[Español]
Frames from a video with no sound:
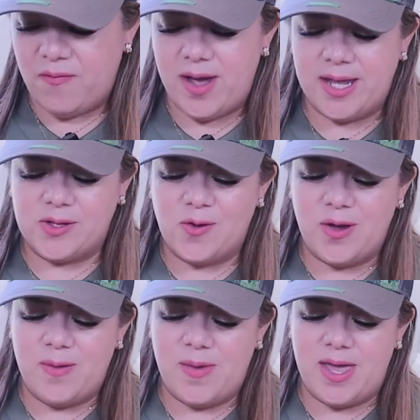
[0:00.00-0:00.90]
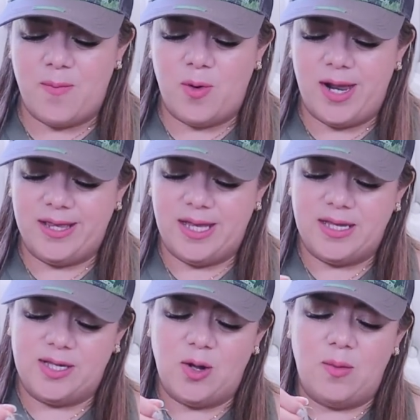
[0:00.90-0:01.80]
fue esto y me llamó la
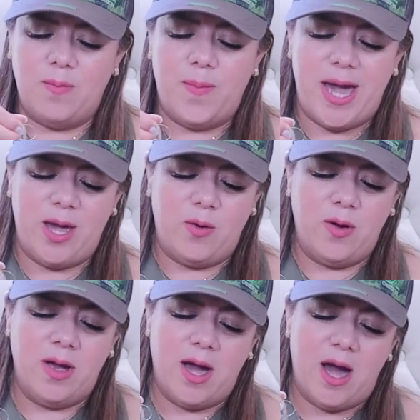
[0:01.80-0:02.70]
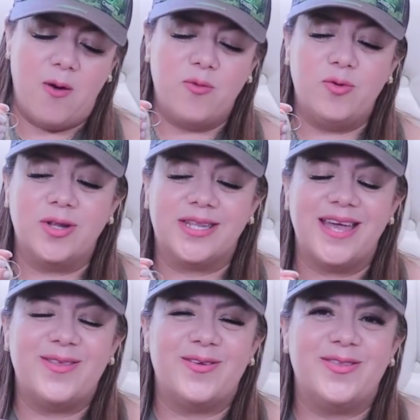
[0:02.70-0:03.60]
atención, pero aún no
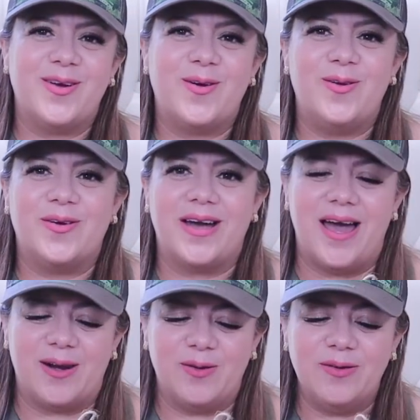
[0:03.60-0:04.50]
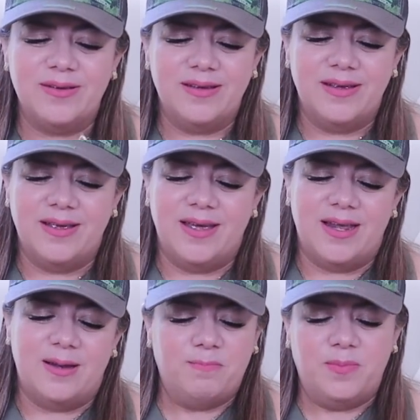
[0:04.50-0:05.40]
sé dónde colocarlo.
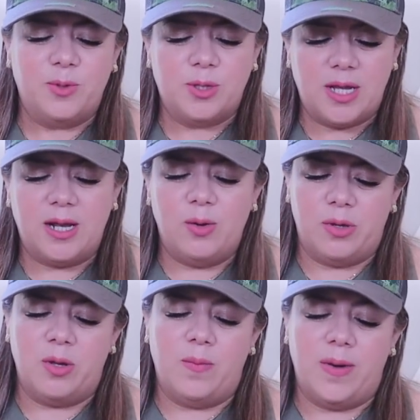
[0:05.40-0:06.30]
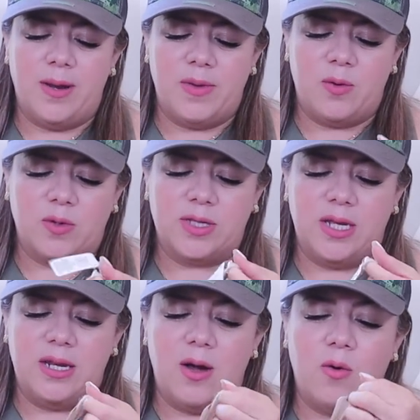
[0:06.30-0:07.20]
Sé que lo quiero para mi
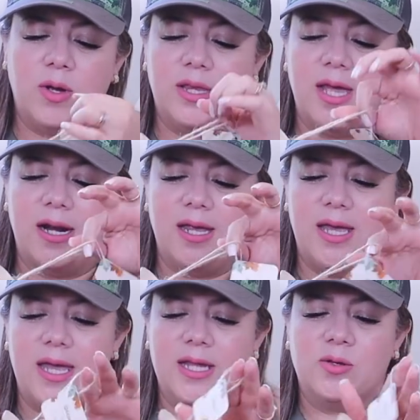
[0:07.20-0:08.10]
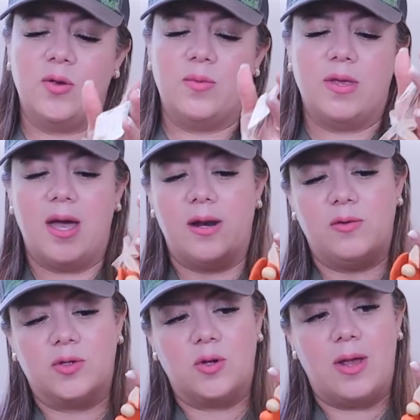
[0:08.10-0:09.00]
cocina o quitarle esto y
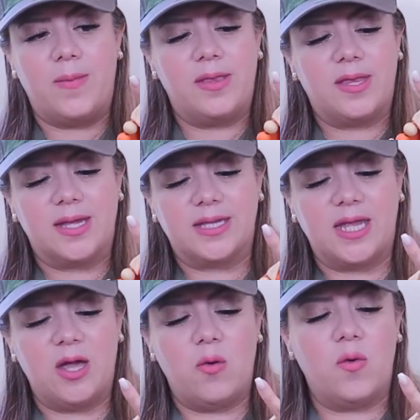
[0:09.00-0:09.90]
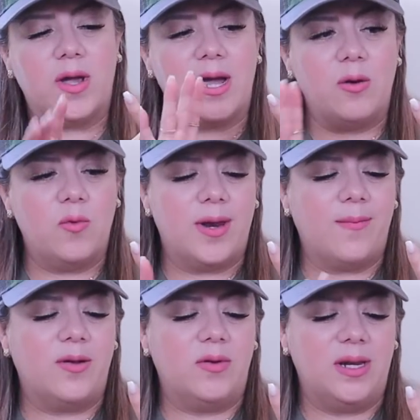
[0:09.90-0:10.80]
dejarlo solamente así o en alguna
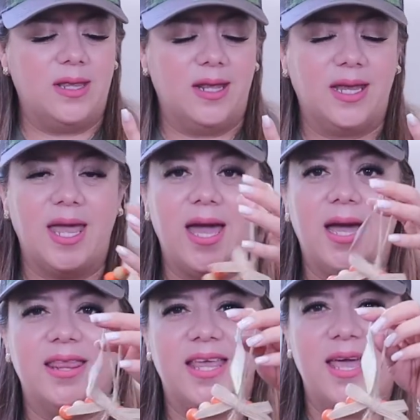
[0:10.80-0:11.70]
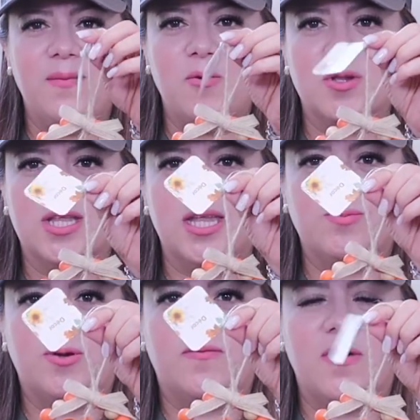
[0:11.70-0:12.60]
manualidad que haga. Déjenme
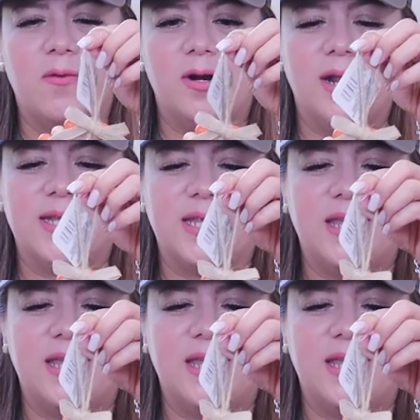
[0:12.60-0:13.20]
ustedes por favor las